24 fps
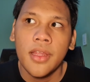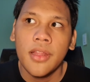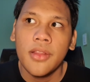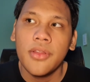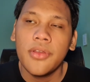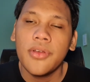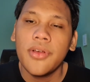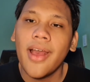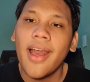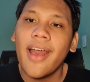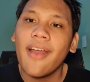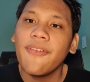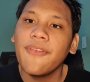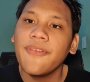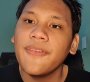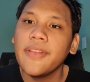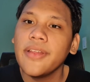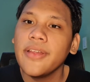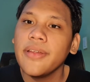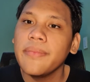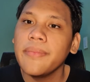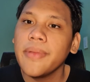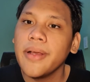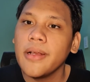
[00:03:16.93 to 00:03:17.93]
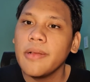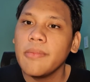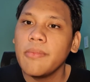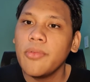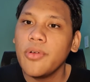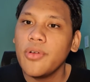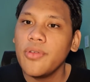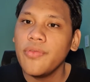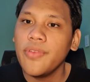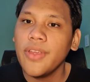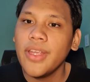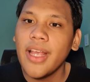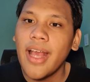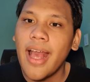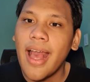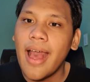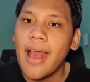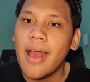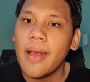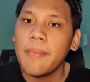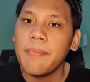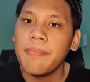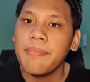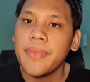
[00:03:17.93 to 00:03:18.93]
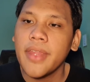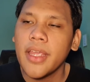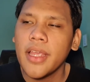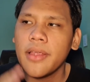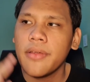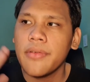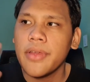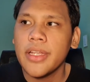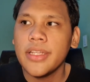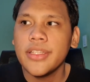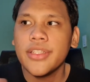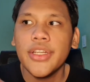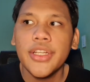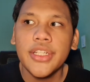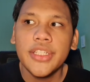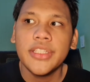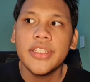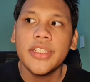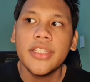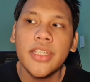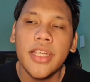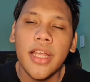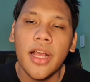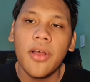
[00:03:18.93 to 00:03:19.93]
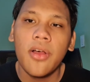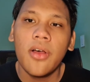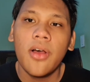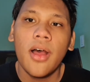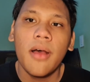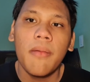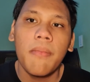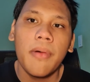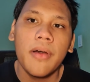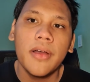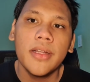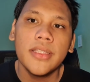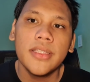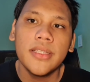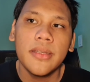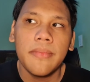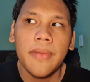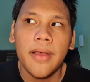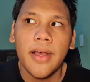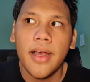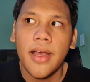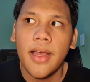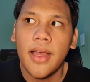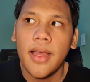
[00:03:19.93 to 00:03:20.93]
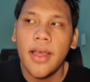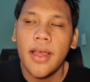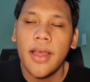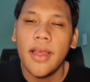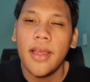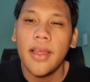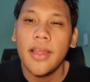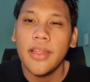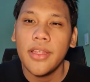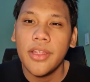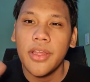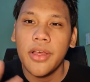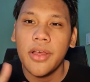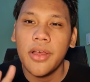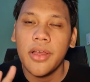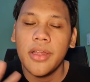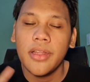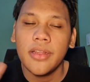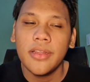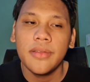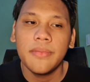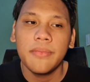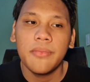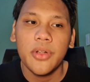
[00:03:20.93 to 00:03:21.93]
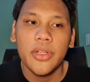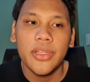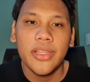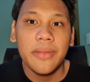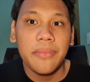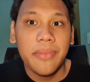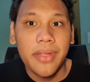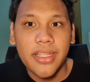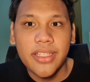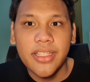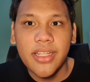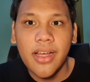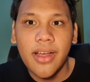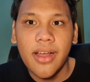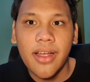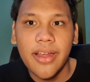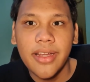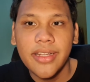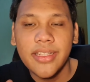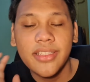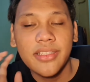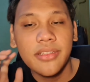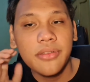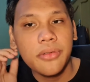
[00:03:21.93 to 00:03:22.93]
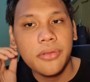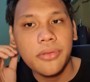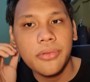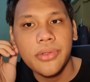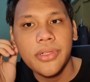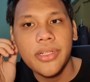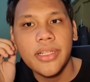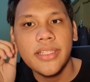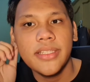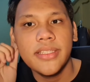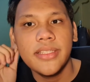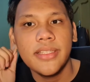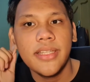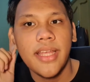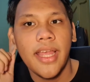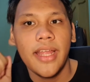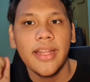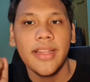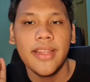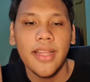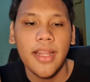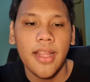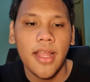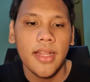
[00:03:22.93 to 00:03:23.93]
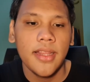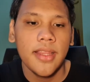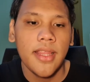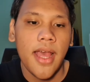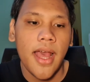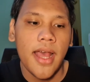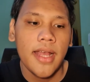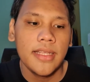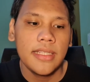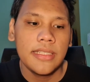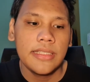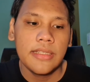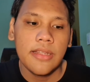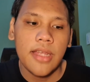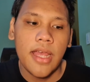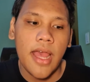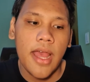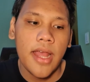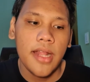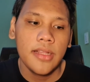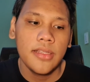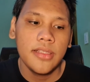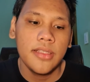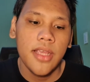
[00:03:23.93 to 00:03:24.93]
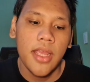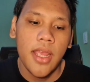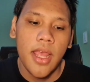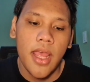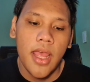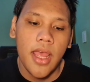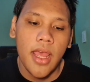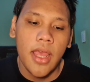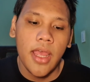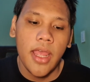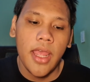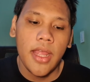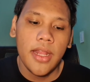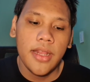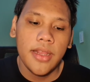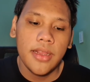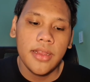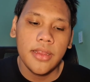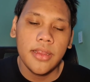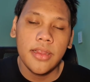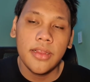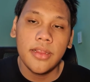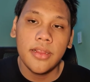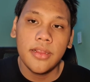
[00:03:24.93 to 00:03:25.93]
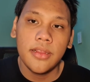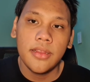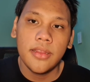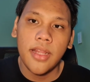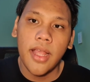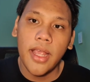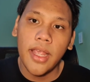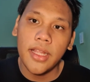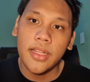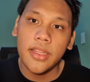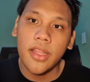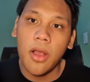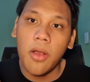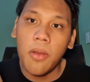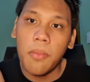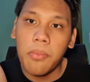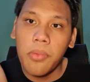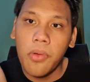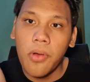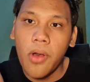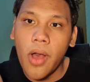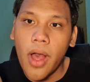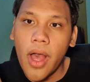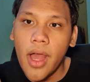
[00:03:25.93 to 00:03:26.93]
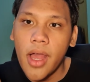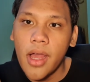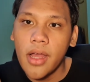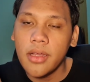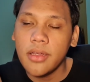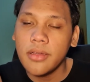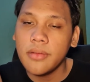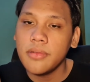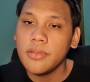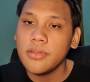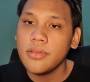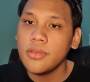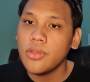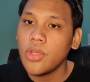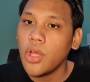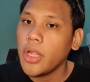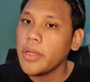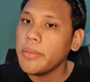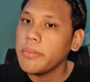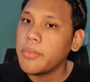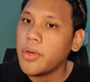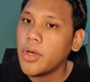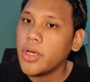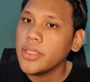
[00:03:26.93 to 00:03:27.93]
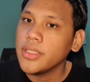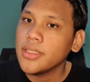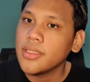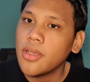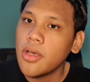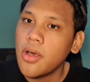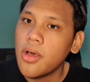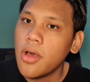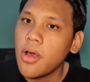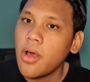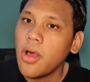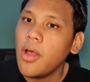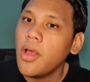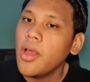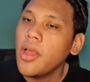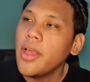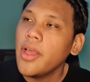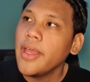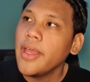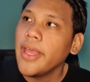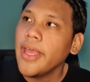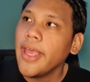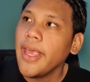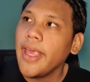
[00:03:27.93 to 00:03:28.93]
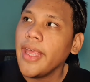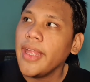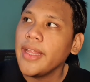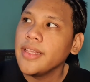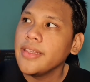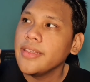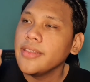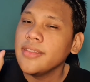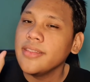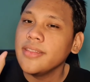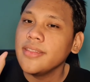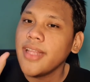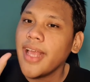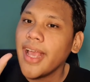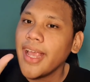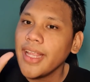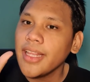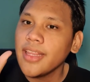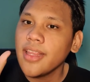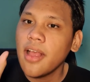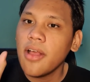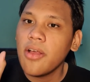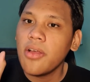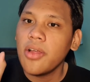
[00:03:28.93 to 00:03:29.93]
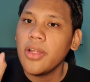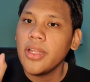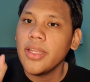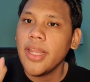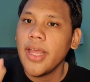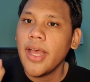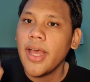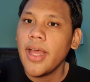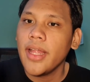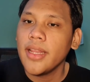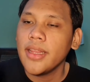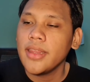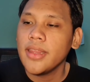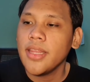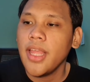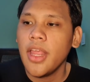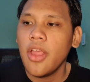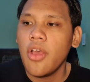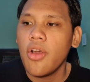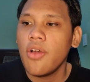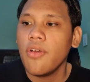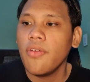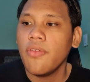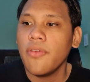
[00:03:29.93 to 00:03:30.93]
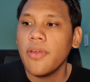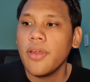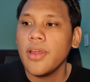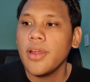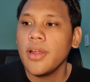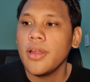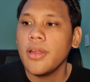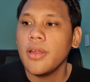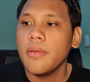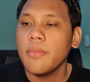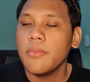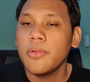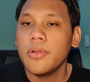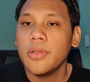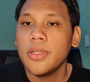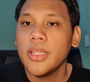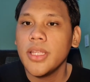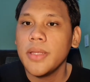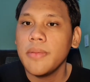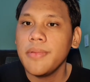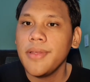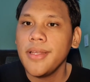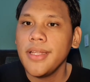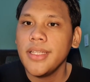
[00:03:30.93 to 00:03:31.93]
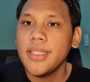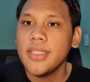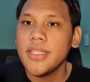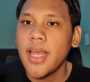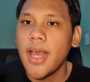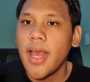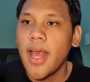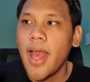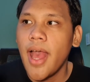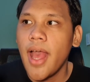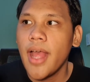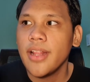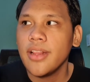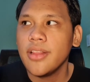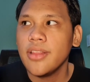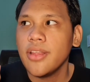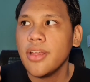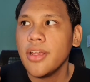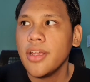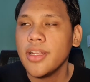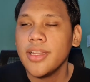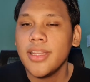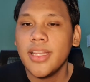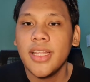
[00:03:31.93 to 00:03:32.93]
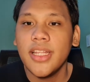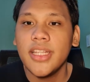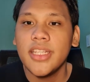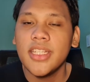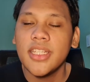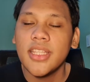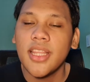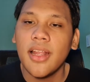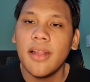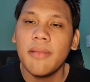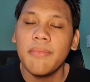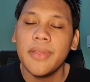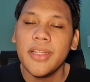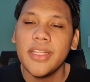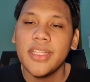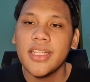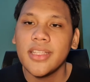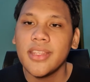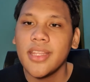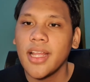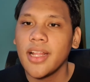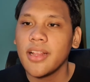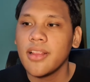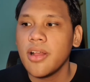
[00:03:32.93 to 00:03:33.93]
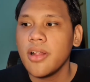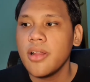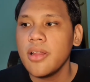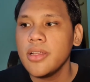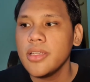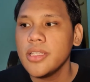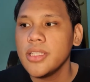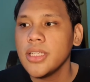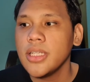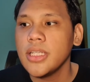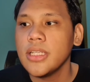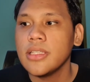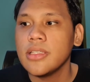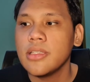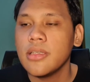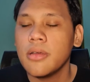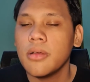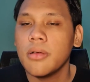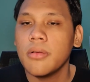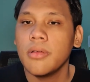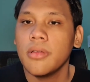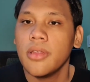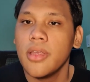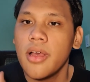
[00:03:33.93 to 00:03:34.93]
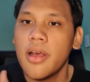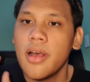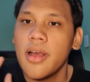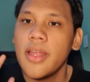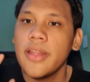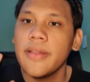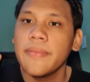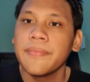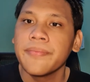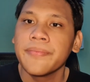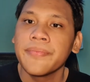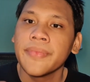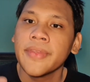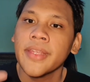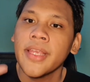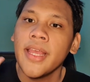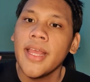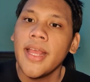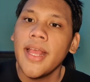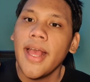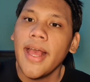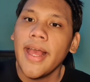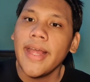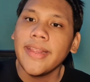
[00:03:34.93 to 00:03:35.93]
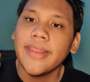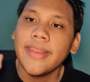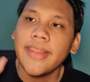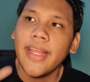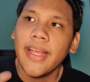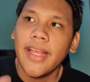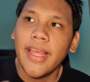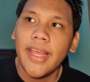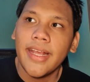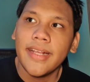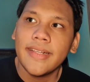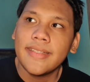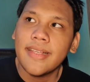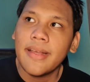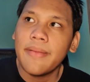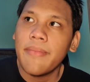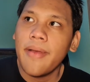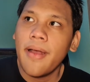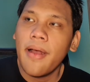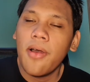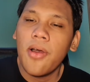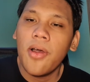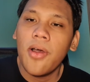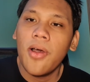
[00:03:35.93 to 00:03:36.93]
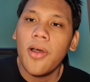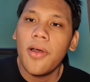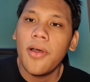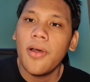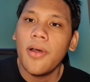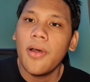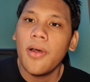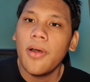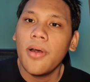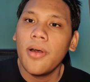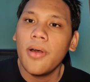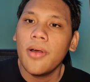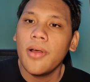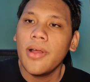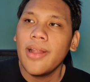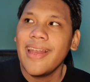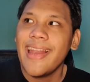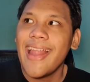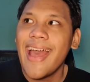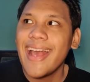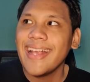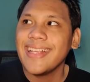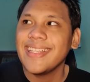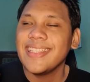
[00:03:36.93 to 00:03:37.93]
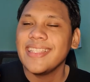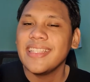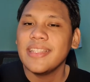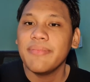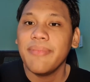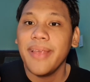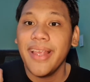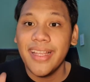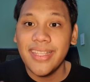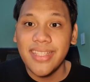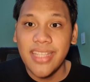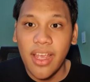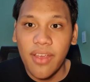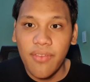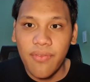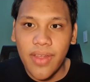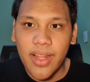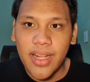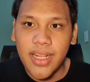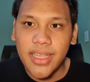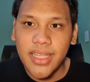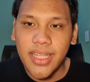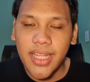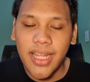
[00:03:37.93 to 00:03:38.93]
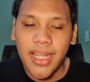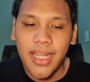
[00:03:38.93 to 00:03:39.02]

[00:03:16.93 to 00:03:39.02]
nung after mag-moving up, nag-research ako about sa mga, yon multimedia art schools that has stands. And nakita ko po ang Don Bosco. And nakita ko that they offer multimedia under digital media technology. So, yon At nag-exam ako last May 17.